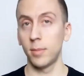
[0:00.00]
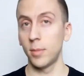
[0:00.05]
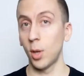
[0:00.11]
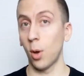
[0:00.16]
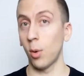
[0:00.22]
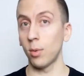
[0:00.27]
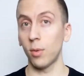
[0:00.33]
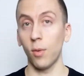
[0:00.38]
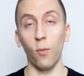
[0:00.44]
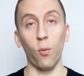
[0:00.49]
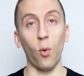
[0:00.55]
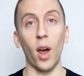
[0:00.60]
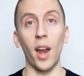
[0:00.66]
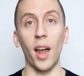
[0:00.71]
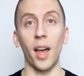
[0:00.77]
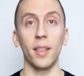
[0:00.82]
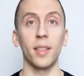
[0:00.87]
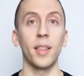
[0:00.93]
Donc
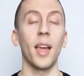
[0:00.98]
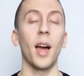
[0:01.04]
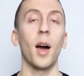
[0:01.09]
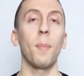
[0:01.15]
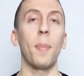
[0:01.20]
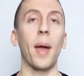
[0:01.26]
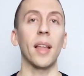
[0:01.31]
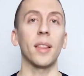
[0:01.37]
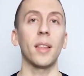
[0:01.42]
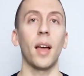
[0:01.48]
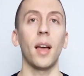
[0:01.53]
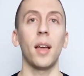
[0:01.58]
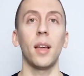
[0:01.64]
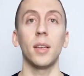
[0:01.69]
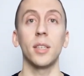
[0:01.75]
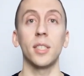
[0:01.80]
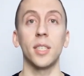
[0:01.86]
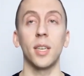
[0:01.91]
voilà, dès en
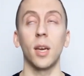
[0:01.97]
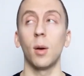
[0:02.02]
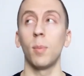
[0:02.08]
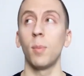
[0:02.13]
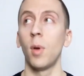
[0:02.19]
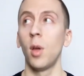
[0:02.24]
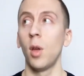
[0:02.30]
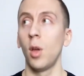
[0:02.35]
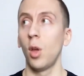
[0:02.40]
partant, c'est comme